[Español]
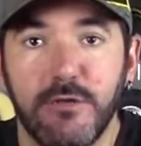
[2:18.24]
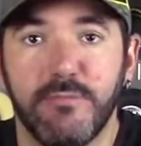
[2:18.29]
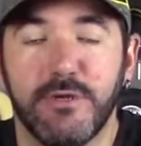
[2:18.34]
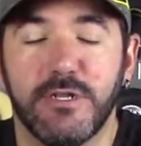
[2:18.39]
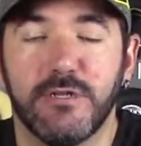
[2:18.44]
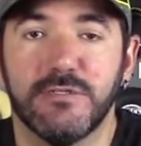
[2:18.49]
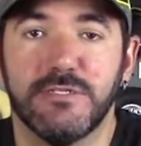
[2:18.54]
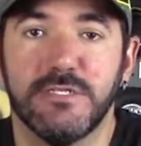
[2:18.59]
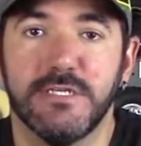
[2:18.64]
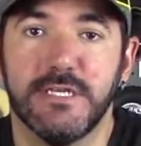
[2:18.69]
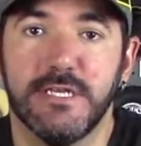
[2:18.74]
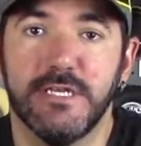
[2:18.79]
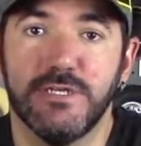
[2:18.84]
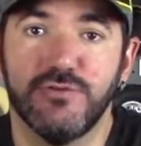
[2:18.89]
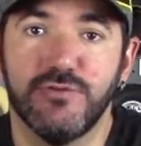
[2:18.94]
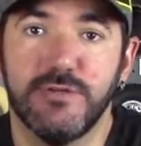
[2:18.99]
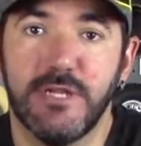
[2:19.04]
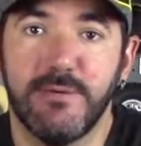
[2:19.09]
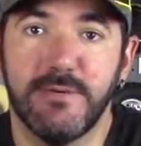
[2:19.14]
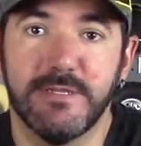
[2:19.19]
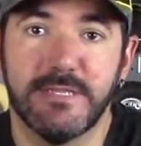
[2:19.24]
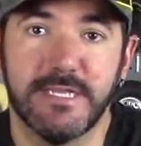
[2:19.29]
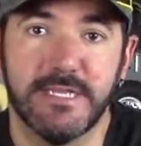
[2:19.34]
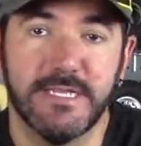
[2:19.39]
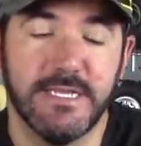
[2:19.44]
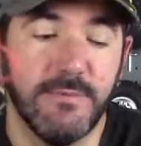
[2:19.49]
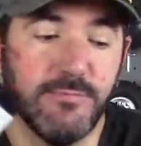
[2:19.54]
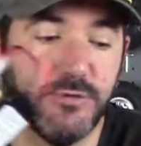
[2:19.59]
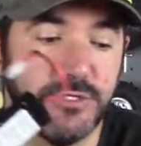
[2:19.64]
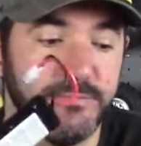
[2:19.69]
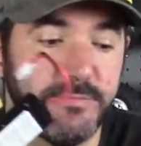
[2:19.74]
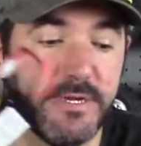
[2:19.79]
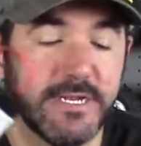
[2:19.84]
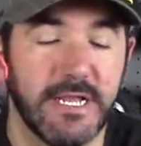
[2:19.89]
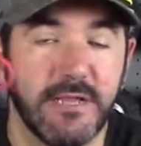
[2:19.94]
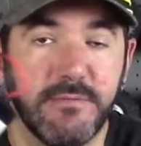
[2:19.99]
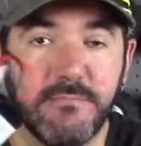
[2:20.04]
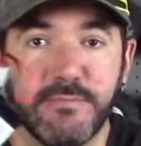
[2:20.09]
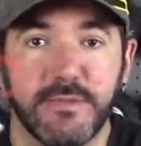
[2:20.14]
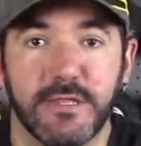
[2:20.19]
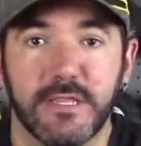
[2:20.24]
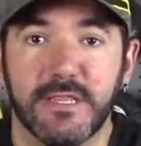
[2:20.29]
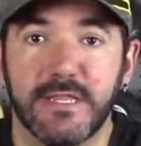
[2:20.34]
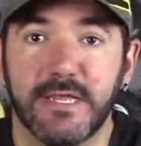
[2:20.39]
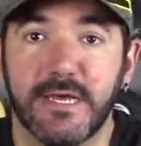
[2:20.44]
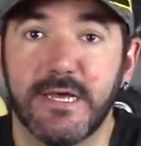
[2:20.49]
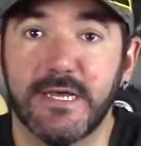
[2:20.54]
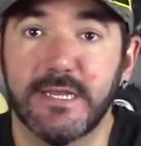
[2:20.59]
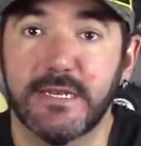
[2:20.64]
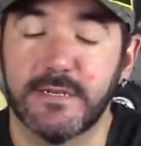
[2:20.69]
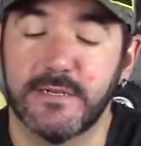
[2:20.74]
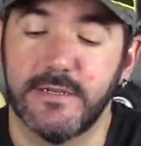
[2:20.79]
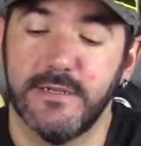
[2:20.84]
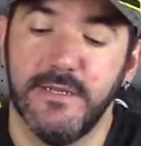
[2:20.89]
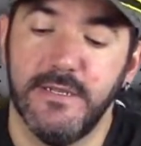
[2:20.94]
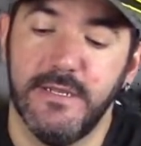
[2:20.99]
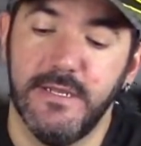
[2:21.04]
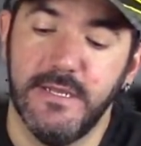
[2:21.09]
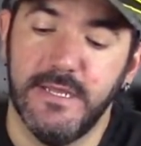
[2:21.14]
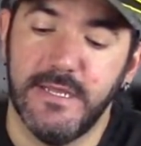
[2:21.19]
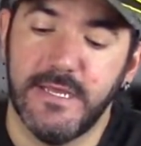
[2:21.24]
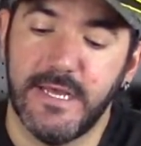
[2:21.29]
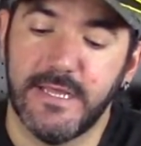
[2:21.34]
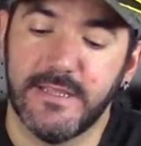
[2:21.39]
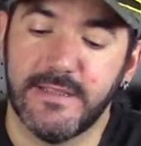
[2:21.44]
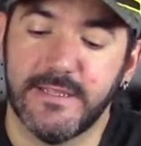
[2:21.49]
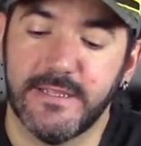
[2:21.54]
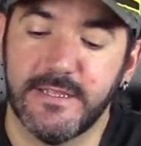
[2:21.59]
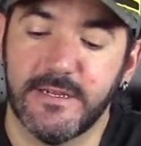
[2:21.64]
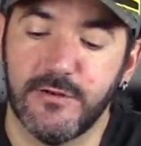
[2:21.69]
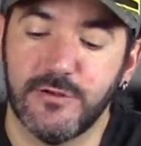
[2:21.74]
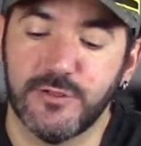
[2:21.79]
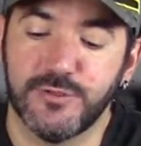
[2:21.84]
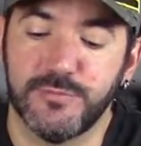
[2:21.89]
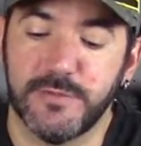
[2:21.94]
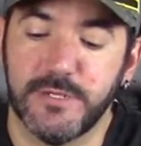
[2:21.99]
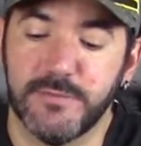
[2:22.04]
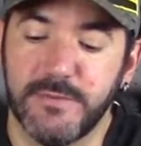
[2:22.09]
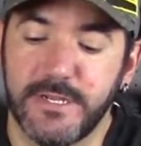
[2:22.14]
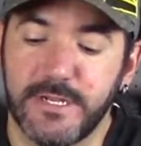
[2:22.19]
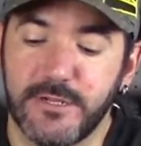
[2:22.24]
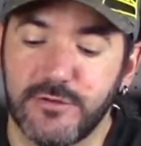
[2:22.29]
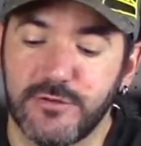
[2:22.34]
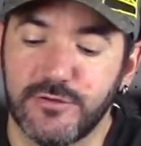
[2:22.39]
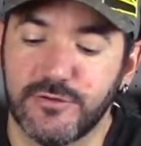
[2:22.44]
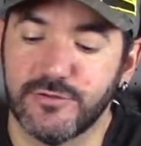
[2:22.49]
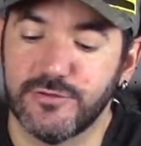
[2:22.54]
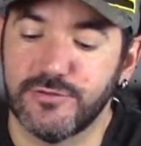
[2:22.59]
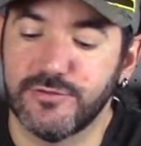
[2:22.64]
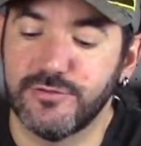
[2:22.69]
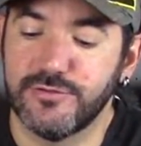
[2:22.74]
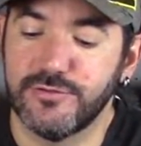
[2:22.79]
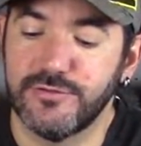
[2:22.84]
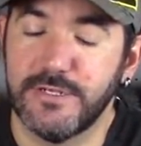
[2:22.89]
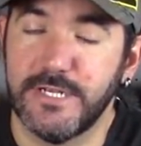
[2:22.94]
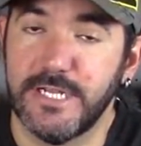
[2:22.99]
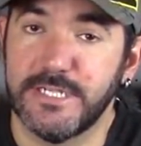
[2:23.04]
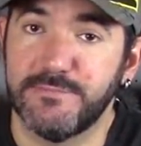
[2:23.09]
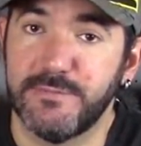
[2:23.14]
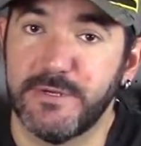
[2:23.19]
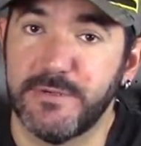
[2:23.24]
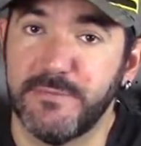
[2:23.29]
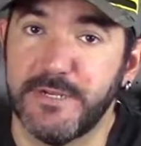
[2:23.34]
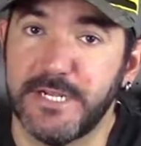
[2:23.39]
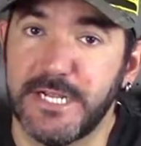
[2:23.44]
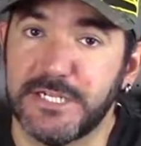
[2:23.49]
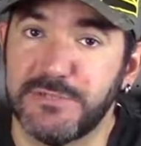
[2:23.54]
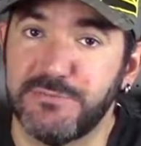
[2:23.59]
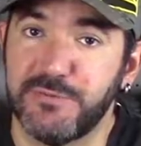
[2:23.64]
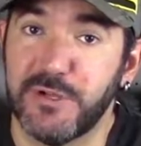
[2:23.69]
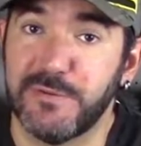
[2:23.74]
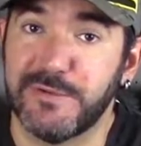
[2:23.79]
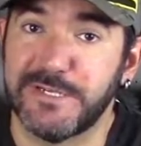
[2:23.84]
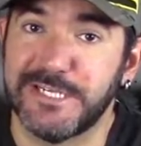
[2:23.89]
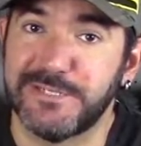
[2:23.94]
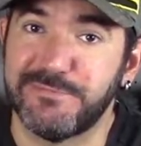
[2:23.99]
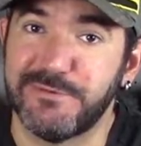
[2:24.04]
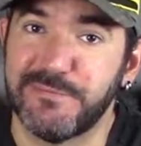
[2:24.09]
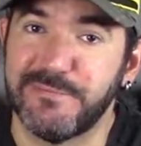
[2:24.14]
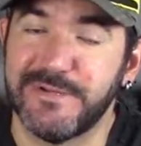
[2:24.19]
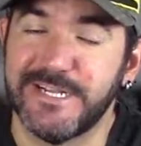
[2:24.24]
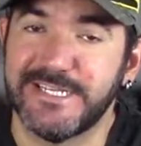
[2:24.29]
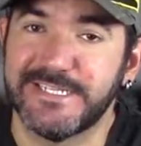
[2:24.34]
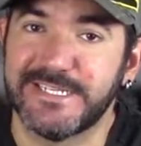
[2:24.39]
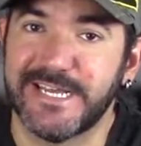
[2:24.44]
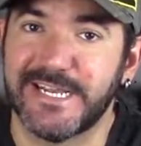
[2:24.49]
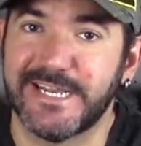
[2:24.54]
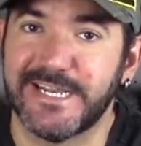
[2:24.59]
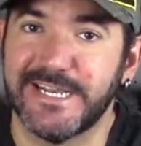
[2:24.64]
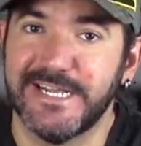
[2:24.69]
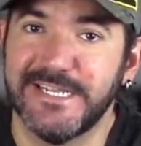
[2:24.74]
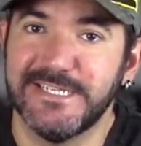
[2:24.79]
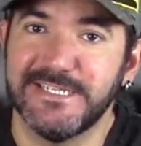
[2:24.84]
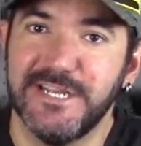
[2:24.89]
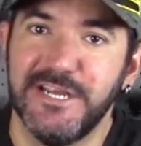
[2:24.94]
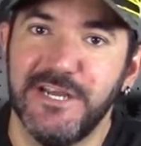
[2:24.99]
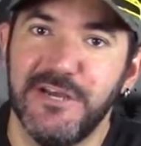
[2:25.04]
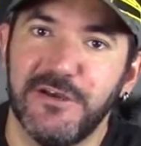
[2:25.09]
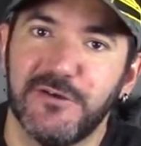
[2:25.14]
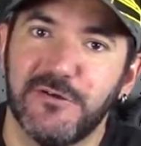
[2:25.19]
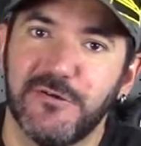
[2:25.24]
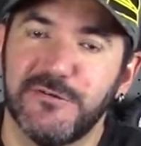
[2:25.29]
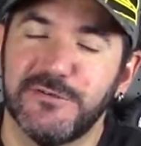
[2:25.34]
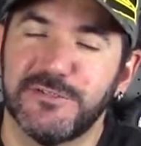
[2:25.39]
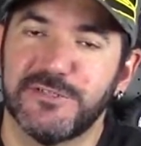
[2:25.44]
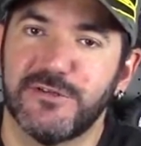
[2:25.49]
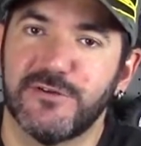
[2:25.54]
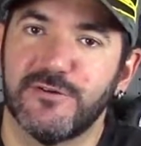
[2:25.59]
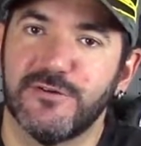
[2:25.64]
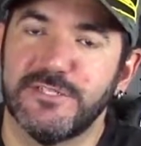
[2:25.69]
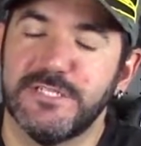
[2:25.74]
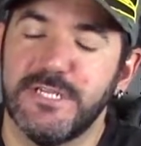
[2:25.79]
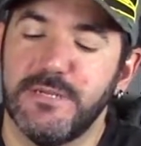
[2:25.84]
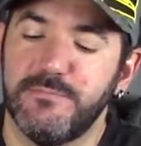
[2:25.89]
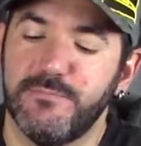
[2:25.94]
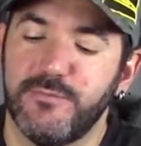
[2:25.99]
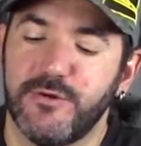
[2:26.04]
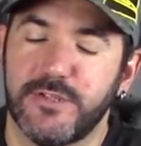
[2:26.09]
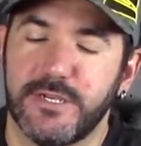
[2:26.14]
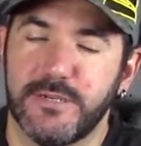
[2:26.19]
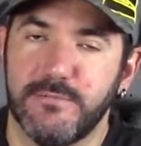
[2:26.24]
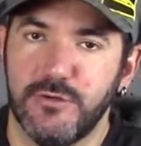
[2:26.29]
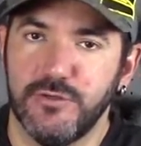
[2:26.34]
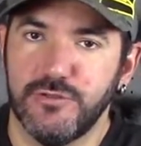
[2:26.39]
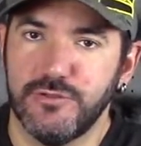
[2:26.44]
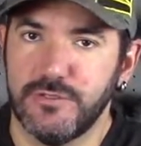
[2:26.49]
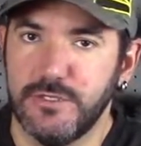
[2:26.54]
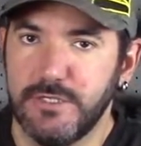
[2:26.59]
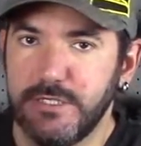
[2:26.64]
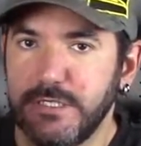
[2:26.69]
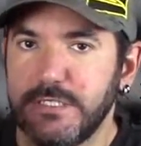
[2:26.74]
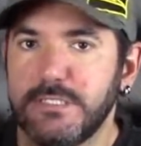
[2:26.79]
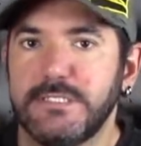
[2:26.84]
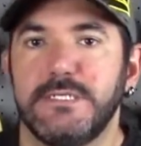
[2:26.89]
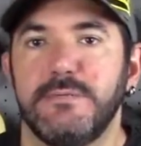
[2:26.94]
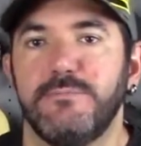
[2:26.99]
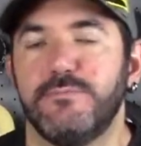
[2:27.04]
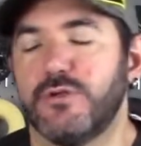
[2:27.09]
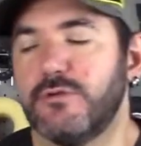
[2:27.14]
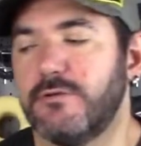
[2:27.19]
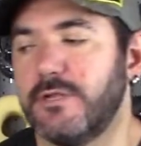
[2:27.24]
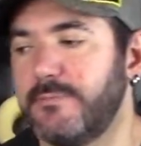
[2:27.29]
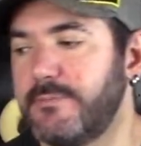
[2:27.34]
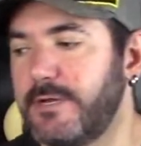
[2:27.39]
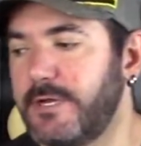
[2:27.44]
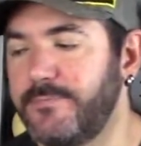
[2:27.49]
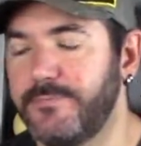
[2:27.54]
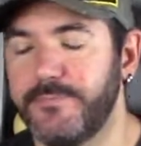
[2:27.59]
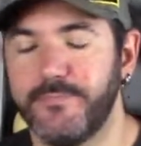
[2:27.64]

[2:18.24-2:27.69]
pero sí que es una batería pues para empezar a hacer los primeros, las primeras pruebas, las primeras carreras con nuestro coche podremos sin problema.